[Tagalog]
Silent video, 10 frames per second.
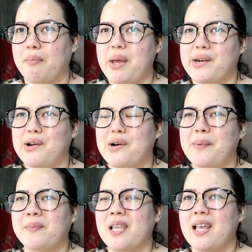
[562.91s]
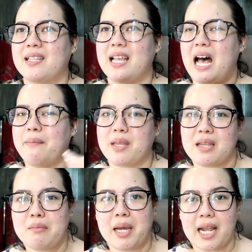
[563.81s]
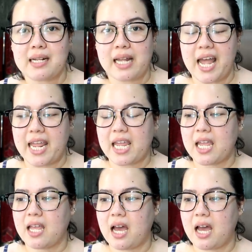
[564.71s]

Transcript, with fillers: pero sa aming barangay,